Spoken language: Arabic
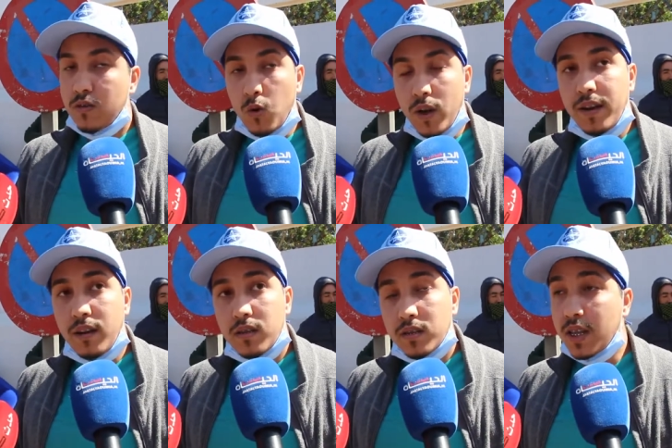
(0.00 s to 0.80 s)

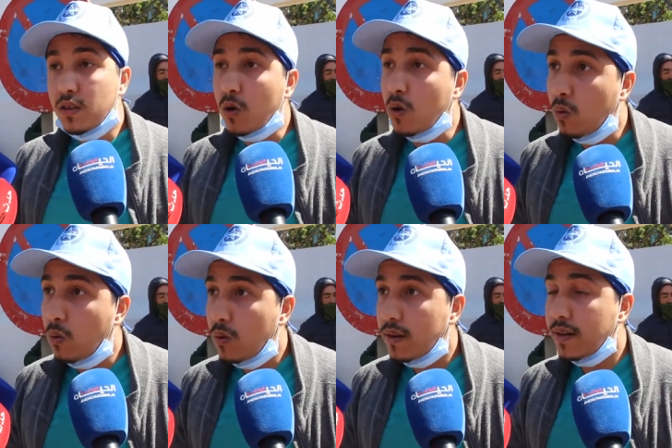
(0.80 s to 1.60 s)
وحنا تندقوا
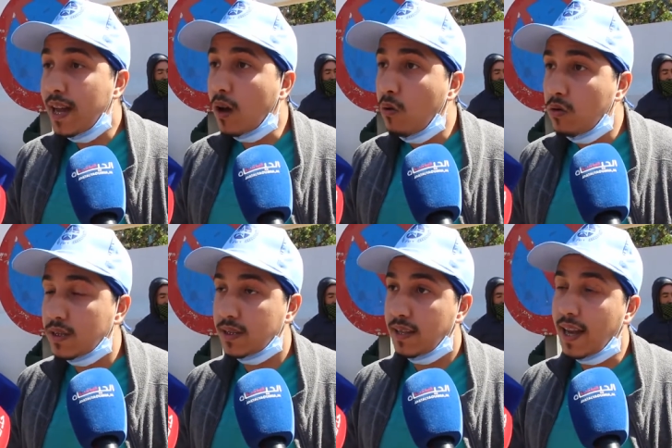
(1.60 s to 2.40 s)

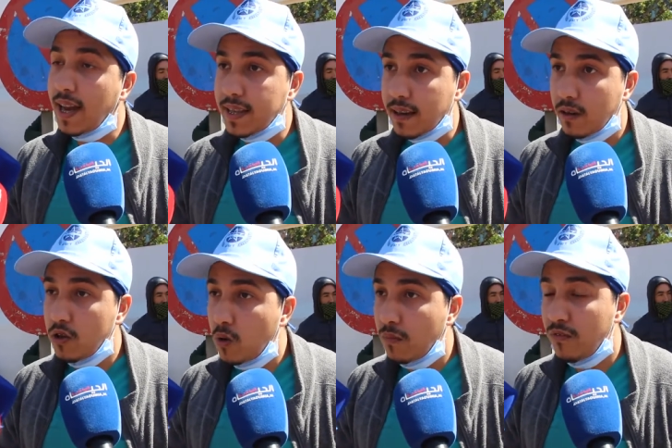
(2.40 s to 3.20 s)
ناقوس الخطر
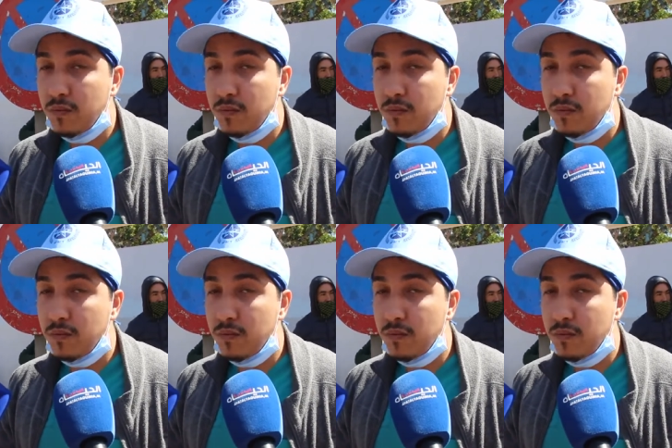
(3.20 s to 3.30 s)
اليوم في